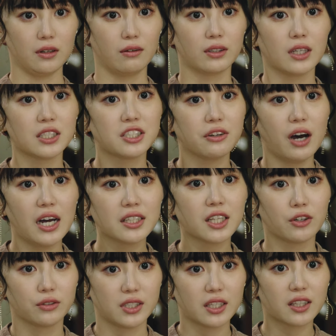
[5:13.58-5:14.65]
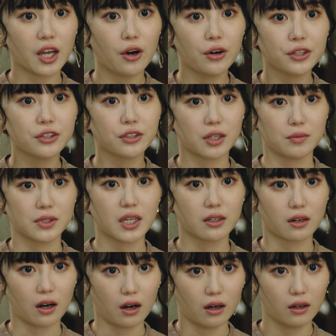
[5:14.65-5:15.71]
私はあんたを絶対追い抜いてみせる
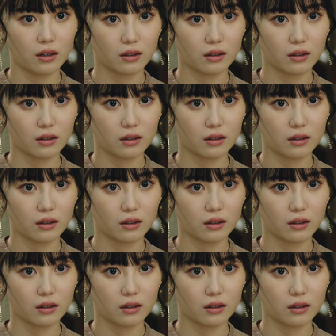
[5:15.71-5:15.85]
から